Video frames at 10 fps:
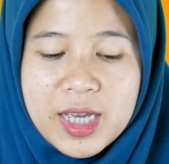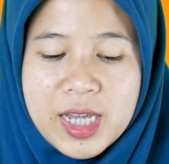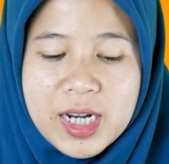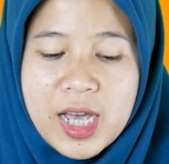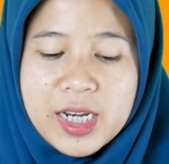
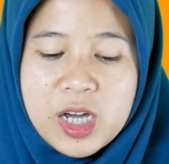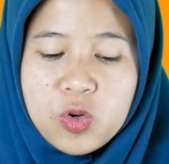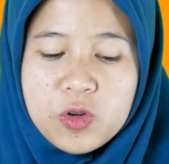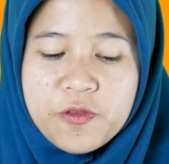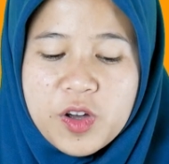karena ada
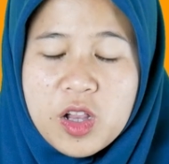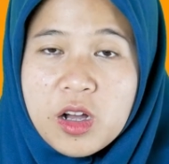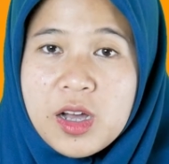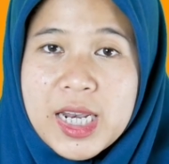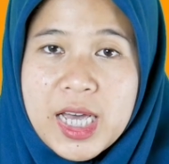huruf
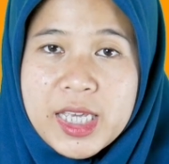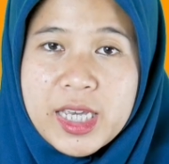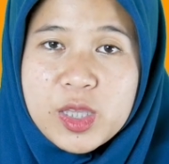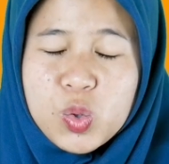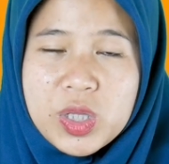qalqalah
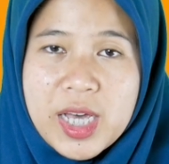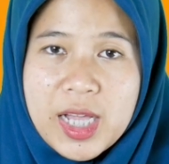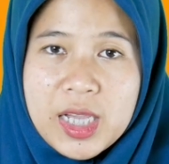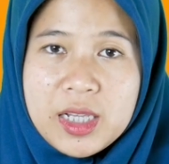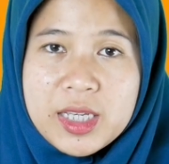yaitu
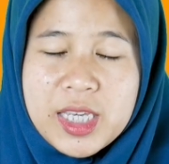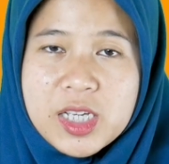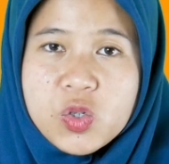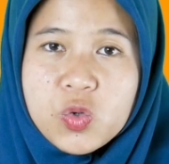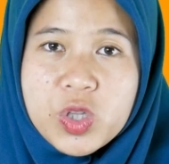dal
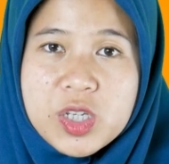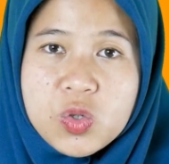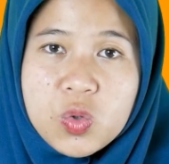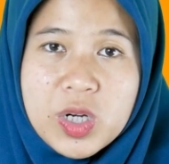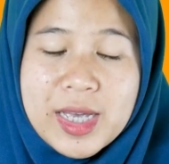yang sukunnya sukun